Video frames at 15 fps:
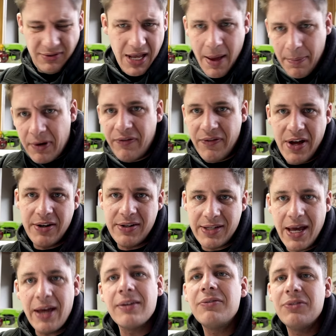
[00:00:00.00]
abgefahrene
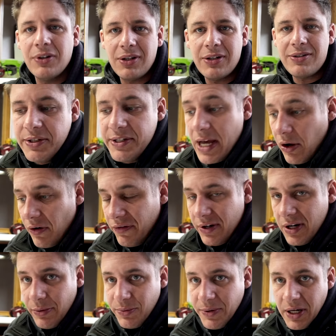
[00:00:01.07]
Sachen, wirklich. Daraufhin
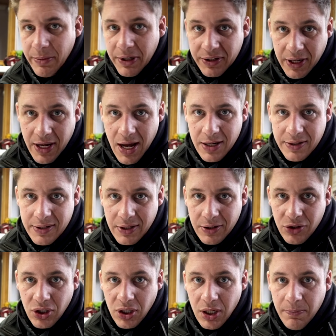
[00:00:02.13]
habe ich meine Materialliste
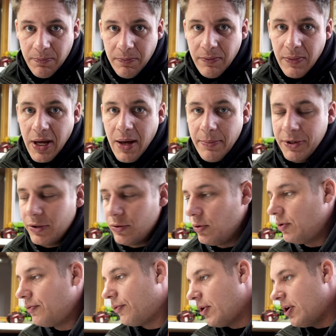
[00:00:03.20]
geschrieben, habe
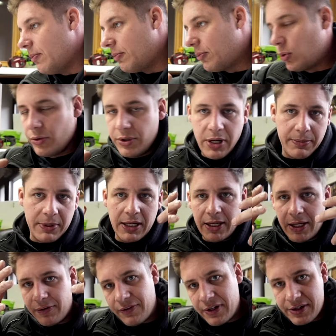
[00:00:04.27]
natürlich vorher mit dem Kunden
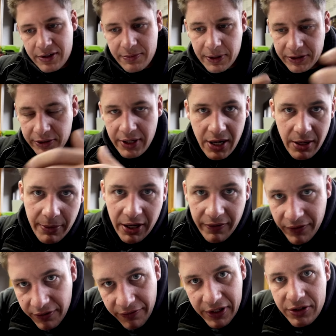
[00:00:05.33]
abgeklärt, welches Material
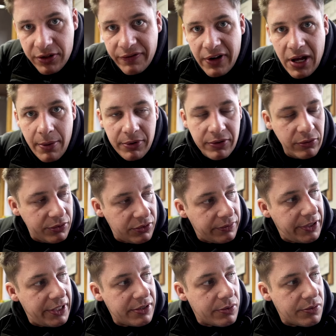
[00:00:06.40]
machen wir, welche Farbe und so
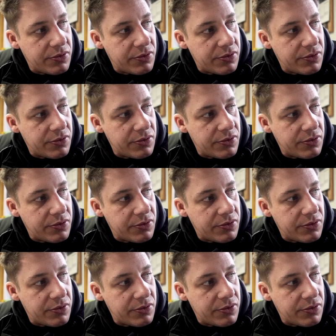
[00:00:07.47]
weiter